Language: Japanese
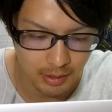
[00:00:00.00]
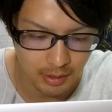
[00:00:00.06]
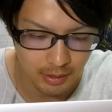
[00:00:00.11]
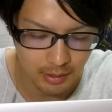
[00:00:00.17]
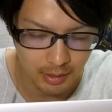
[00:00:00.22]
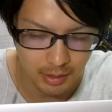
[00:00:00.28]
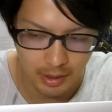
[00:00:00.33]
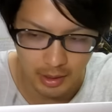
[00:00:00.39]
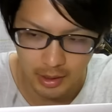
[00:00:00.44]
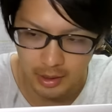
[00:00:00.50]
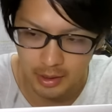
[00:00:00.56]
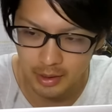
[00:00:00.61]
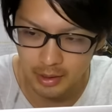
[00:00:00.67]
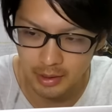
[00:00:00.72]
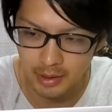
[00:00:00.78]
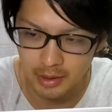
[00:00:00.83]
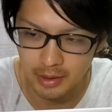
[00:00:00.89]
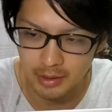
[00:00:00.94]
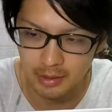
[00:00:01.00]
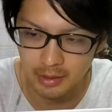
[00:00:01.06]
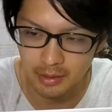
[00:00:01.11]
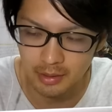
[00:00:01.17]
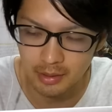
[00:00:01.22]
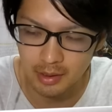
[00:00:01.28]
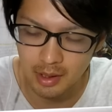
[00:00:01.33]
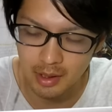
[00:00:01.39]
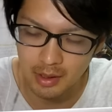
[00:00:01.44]
なんで、一
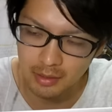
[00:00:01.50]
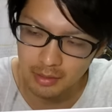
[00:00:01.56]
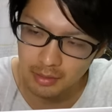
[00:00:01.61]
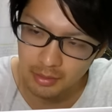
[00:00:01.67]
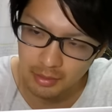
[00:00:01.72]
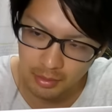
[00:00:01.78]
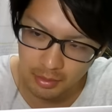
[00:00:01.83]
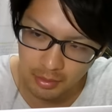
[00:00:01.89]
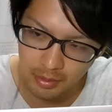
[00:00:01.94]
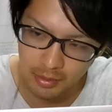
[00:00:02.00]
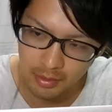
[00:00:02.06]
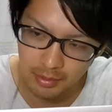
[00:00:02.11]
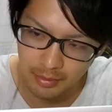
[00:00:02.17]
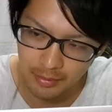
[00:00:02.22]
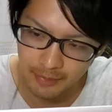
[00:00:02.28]
旦と、